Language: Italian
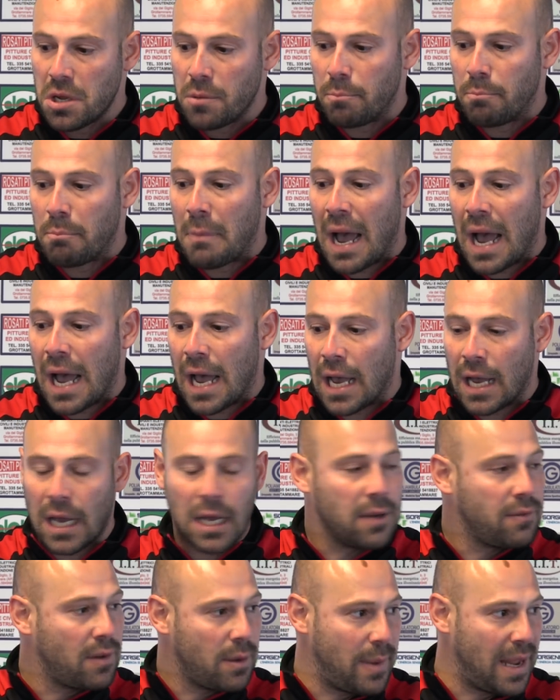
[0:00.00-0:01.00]

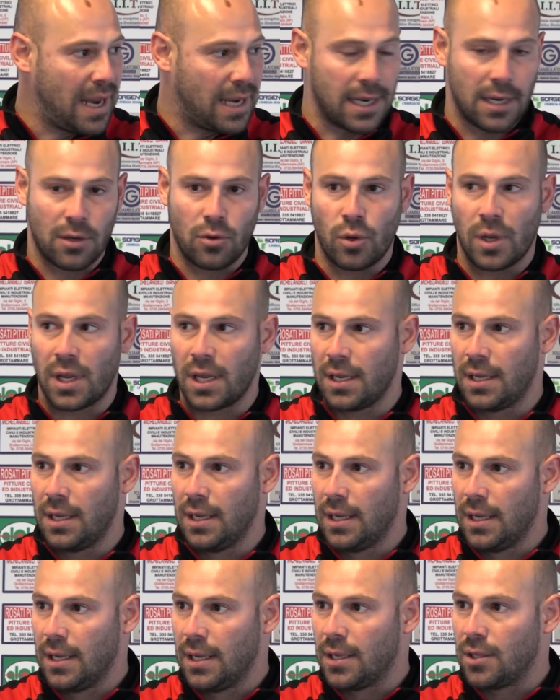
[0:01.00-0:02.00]
ma va bene, noi
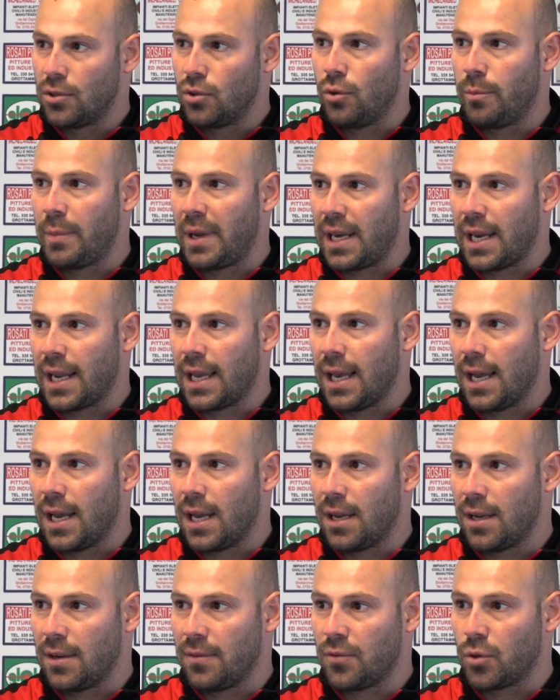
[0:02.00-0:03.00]

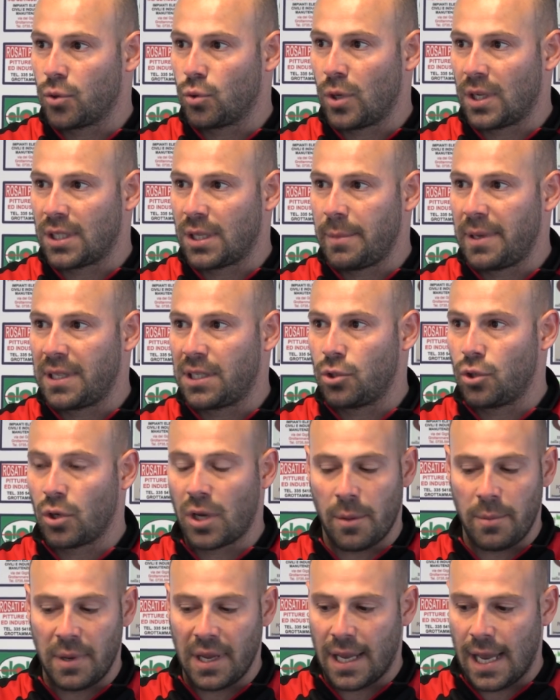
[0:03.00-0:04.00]
domenica fortunatamente
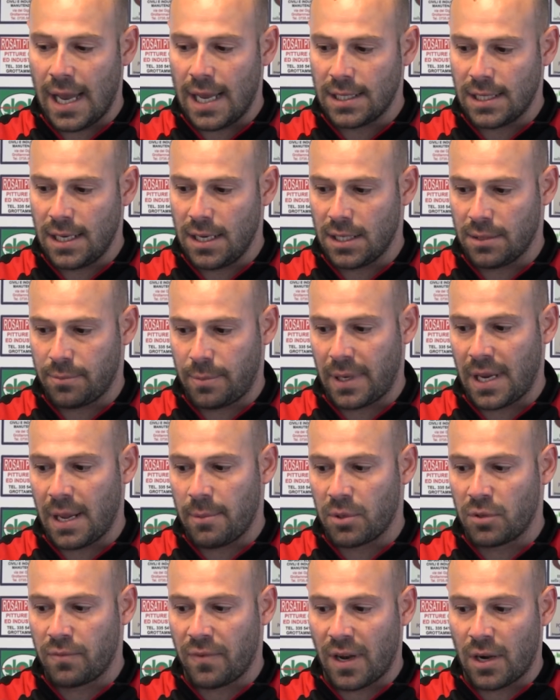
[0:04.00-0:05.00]
giochiamo in casa,
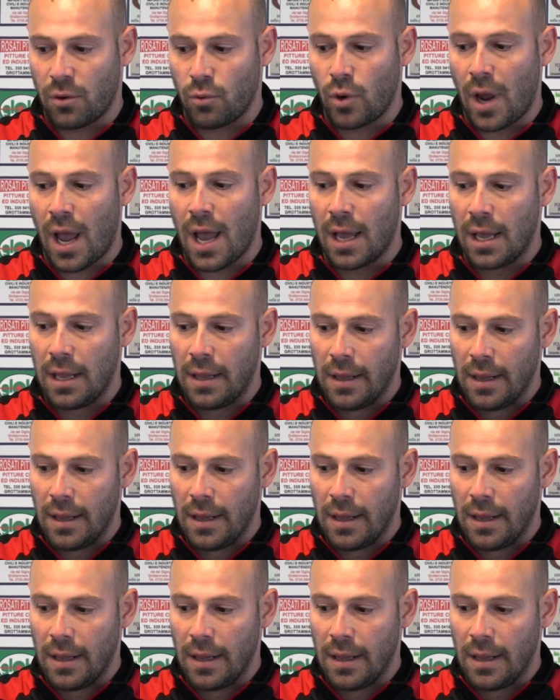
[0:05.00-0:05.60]
speriamo di fare una,